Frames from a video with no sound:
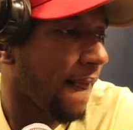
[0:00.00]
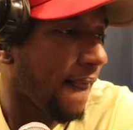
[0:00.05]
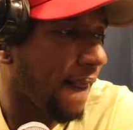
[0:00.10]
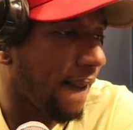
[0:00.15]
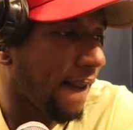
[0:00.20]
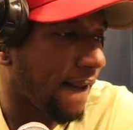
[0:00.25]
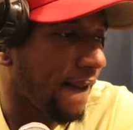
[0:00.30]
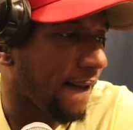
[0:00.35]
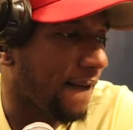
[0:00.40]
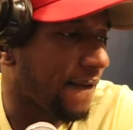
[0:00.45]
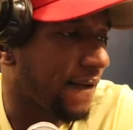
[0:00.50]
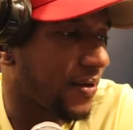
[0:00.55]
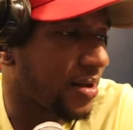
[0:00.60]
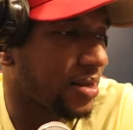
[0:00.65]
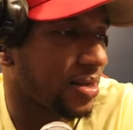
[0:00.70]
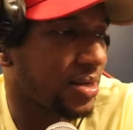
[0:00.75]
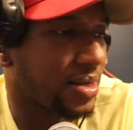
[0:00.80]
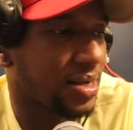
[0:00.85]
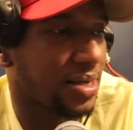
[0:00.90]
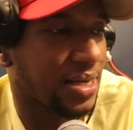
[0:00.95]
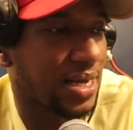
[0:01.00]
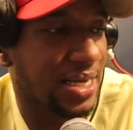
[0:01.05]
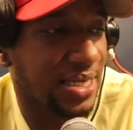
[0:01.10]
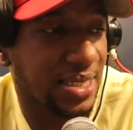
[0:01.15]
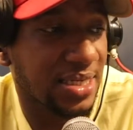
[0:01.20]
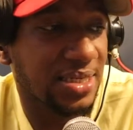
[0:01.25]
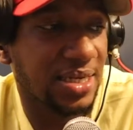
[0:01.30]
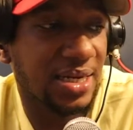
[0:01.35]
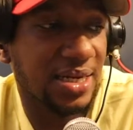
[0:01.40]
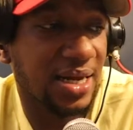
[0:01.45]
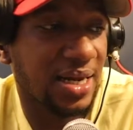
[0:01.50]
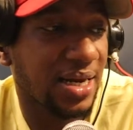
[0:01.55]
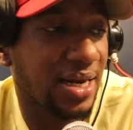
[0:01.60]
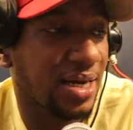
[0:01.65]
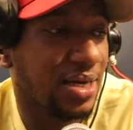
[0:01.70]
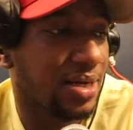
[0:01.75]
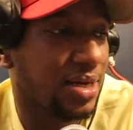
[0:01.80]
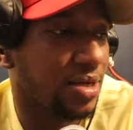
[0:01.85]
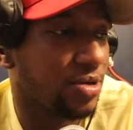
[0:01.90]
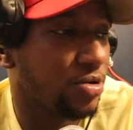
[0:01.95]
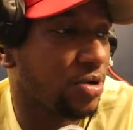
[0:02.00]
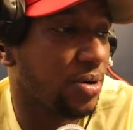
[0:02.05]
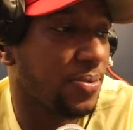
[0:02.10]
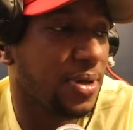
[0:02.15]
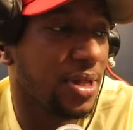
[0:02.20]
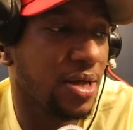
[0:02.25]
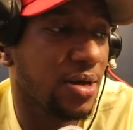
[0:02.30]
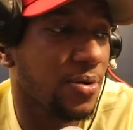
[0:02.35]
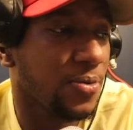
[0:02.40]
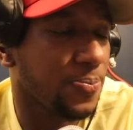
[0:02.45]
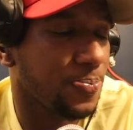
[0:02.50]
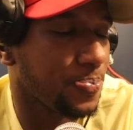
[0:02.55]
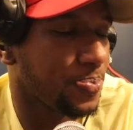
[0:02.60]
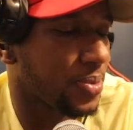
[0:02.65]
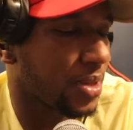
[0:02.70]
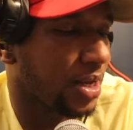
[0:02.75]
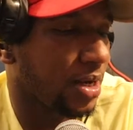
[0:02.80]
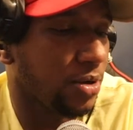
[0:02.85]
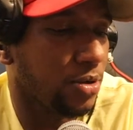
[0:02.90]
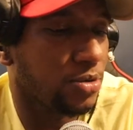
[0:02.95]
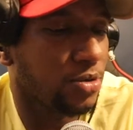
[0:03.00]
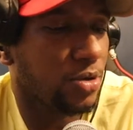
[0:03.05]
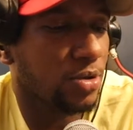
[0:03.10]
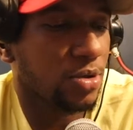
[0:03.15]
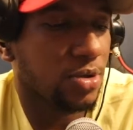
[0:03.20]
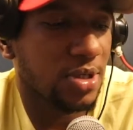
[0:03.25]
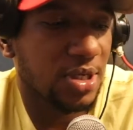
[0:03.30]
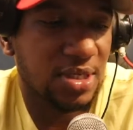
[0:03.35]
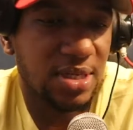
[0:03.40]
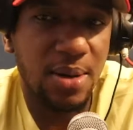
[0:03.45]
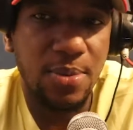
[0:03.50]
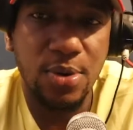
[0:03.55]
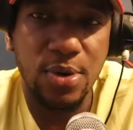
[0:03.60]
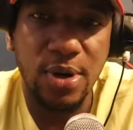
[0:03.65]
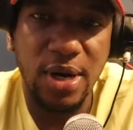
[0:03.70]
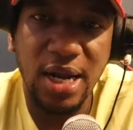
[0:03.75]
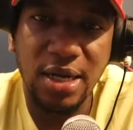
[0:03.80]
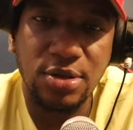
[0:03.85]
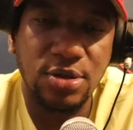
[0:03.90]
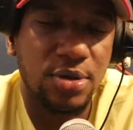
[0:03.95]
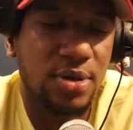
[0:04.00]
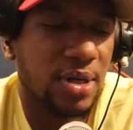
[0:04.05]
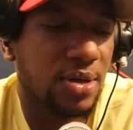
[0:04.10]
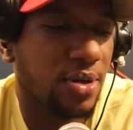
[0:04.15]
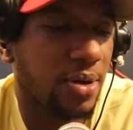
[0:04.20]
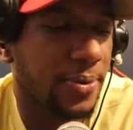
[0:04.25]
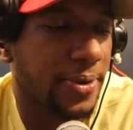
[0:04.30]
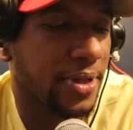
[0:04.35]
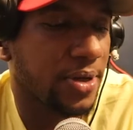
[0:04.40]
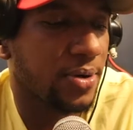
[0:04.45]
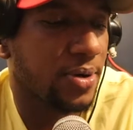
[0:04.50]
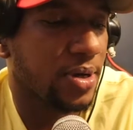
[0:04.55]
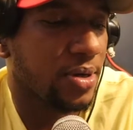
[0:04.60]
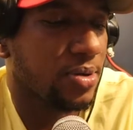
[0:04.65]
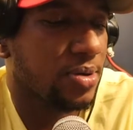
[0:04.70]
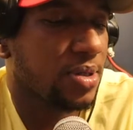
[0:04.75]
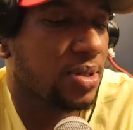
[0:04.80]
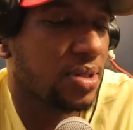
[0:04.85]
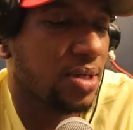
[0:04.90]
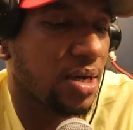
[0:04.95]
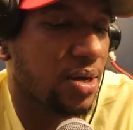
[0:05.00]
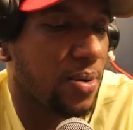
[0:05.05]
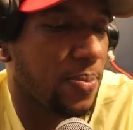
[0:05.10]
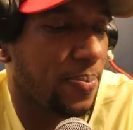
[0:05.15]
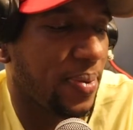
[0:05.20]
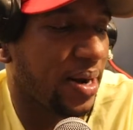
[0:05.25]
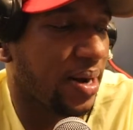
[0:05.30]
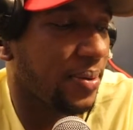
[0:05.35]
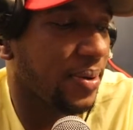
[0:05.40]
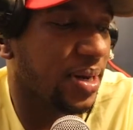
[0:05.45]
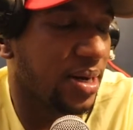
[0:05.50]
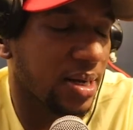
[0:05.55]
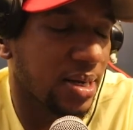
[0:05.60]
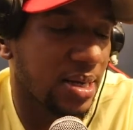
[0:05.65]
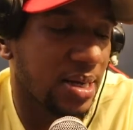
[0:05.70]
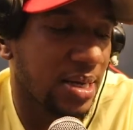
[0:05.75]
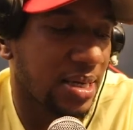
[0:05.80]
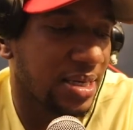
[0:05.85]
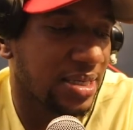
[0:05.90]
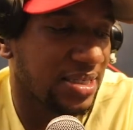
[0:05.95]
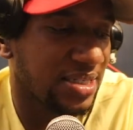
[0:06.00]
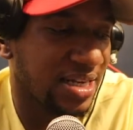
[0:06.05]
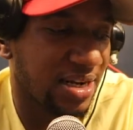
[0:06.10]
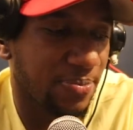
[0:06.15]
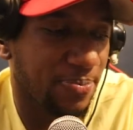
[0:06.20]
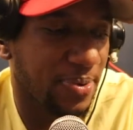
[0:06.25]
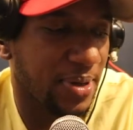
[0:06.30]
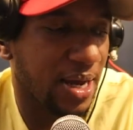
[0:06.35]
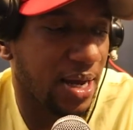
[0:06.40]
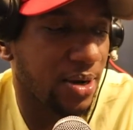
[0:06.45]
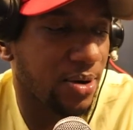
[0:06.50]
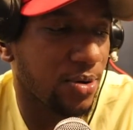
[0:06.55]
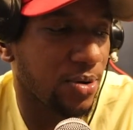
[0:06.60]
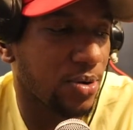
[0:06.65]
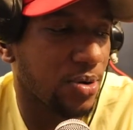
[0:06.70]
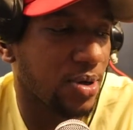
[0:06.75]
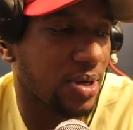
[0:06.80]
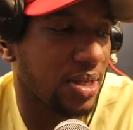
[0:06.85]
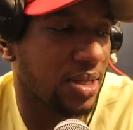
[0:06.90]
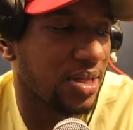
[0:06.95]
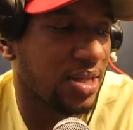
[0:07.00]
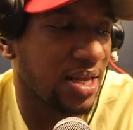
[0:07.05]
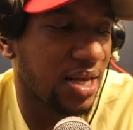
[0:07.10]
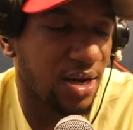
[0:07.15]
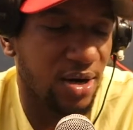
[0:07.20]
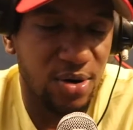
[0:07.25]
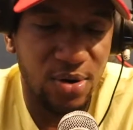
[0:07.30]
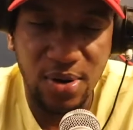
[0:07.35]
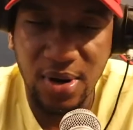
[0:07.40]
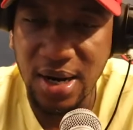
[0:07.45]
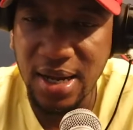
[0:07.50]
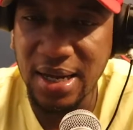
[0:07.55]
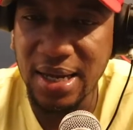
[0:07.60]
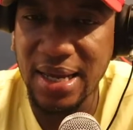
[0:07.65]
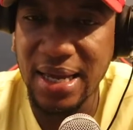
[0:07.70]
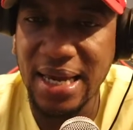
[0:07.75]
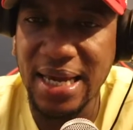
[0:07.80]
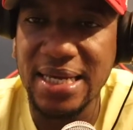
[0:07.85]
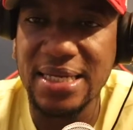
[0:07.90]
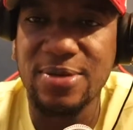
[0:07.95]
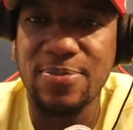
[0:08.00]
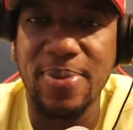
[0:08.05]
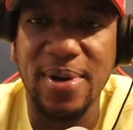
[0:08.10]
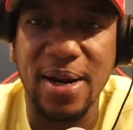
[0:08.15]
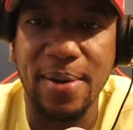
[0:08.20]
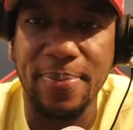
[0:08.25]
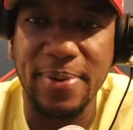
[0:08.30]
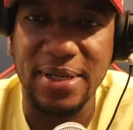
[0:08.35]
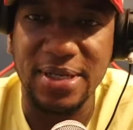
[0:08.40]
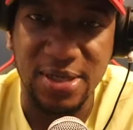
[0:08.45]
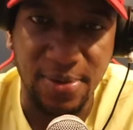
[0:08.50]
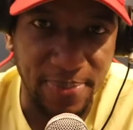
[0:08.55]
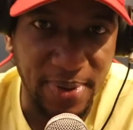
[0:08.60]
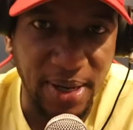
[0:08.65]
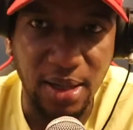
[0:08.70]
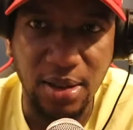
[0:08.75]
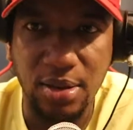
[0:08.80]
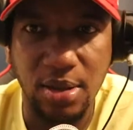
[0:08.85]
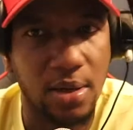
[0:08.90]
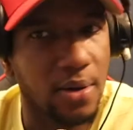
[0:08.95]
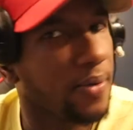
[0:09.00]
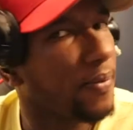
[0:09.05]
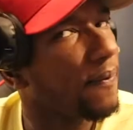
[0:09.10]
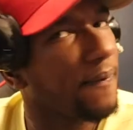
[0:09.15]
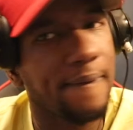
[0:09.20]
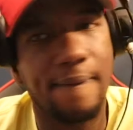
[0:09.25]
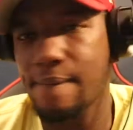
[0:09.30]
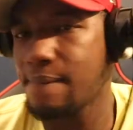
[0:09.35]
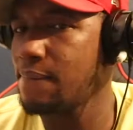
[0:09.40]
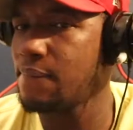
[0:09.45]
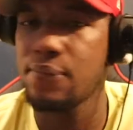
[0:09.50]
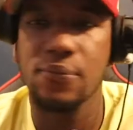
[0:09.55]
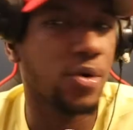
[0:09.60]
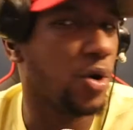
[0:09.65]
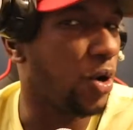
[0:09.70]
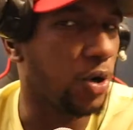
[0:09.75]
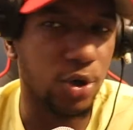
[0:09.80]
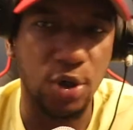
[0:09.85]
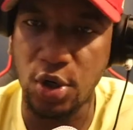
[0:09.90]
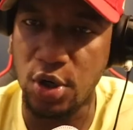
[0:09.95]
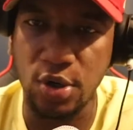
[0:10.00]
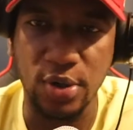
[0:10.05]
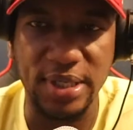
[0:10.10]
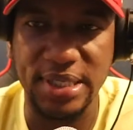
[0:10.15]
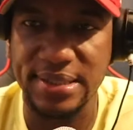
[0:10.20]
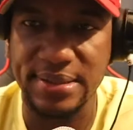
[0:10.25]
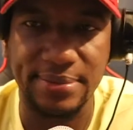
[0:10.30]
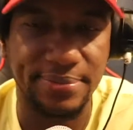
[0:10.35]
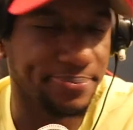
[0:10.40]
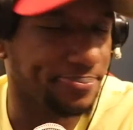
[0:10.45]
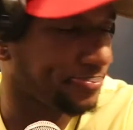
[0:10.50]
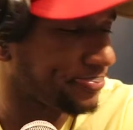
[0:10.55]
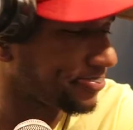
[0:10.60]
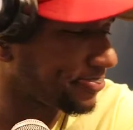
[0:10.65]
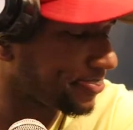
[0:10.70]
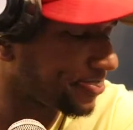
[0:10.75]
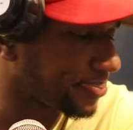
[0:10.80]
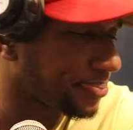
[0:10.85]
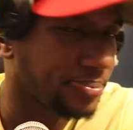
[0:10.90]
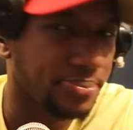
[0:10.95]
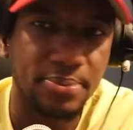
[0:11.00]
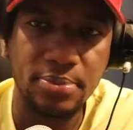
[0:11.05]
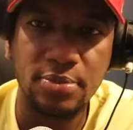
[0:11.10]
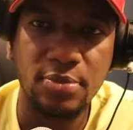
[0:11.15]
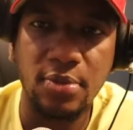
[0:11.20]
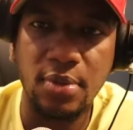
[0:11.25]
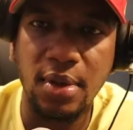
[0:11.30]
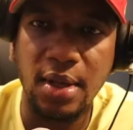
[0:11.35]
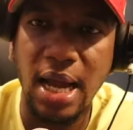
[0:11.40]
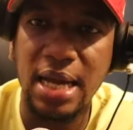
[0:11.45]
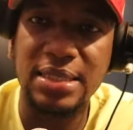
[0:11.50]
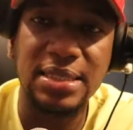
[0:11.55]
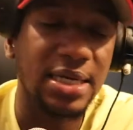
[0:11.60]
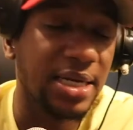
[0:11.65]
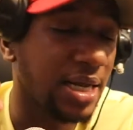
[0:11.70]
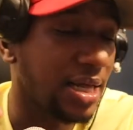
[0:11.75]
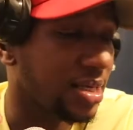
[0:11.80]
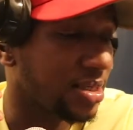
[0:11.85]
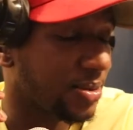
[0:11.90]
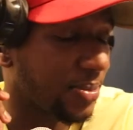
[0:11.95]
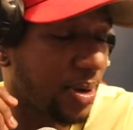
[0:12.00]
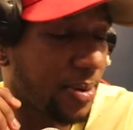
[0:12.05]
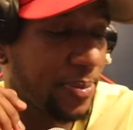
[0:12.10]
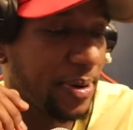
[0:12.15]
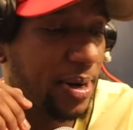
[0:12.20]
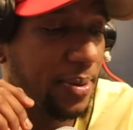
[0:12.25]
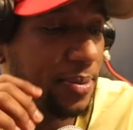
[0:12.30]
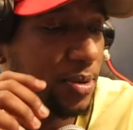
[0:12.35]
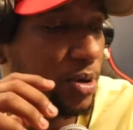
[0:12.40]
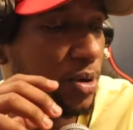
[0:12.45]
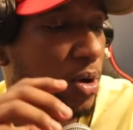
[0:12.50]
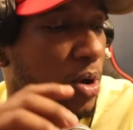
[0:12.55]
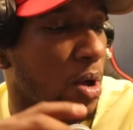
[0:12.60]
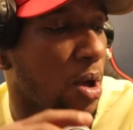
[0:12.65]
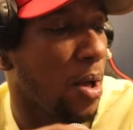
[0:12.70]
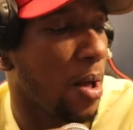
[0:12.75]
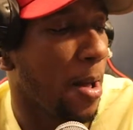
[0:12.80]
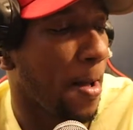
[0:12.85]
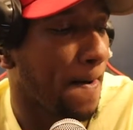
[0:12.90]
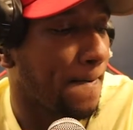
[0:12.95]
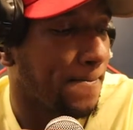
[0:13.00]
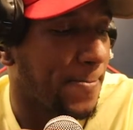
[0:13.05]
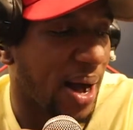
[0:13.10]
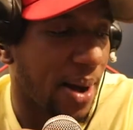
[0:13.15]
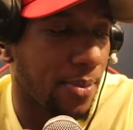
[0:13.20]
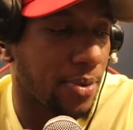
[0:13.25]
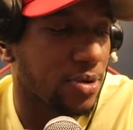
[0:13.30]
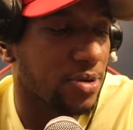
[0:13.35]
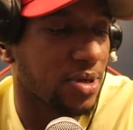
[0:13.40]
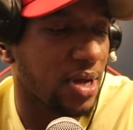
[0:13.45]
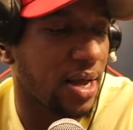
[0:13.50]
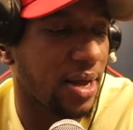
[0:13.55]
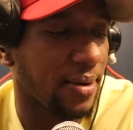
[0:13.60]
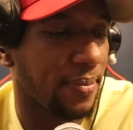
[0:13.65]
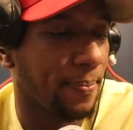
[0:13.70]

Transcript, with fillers: eh, ese es, el canal que hizo el video. Y nosotros estamos reaccionando al video que ellos hicieron para ver si el piano de Roland es para principiante o no lo es. Así que nada, sin más preámbulo, vamos a